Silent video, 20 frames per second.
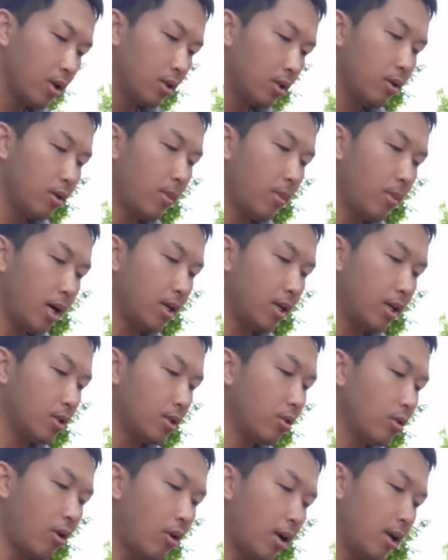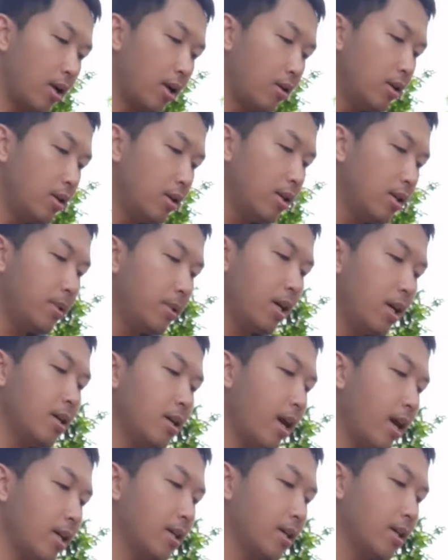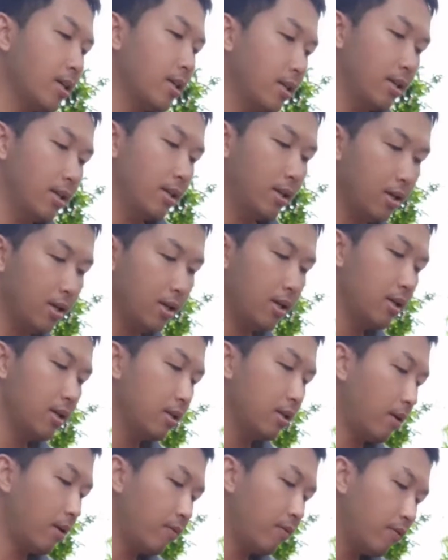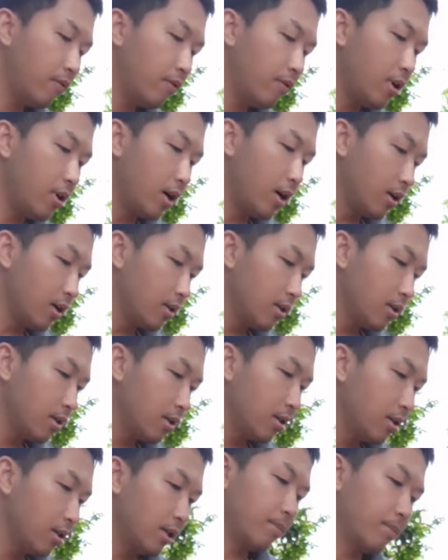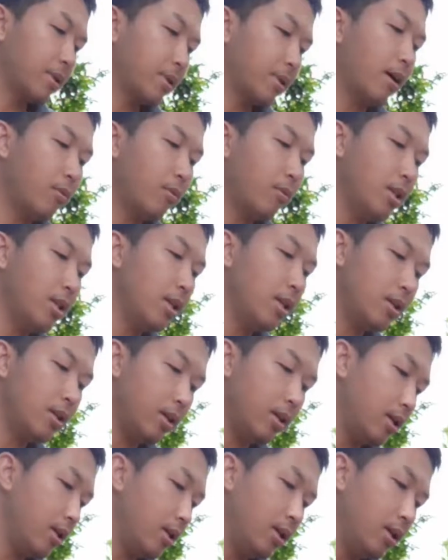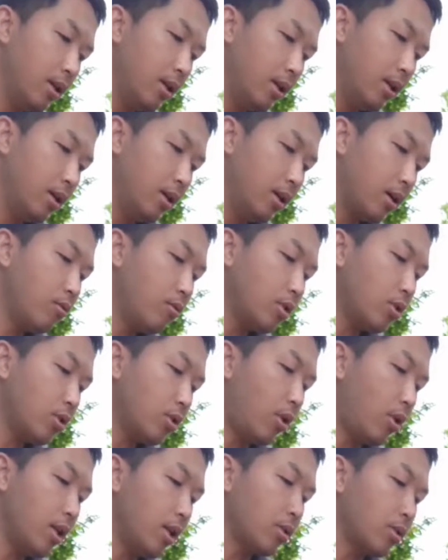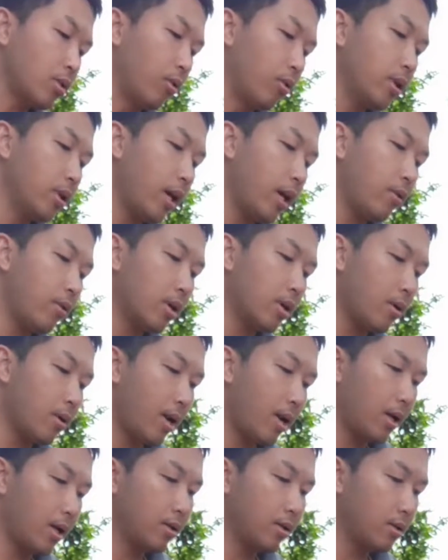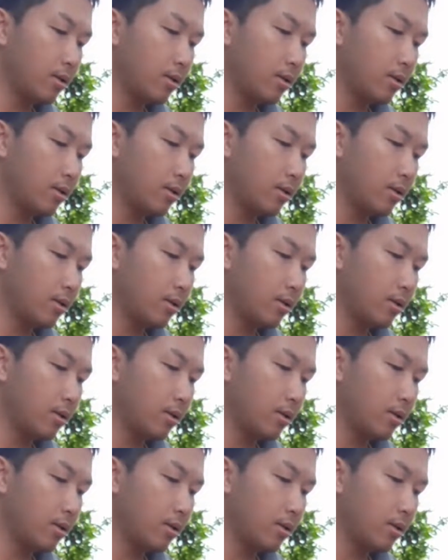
nhưng mà gió to là nó lít tiếng ngay. Làm vừa vừa, làm căng quá thì lại không có gió để thổi kêu được các bạn ạ.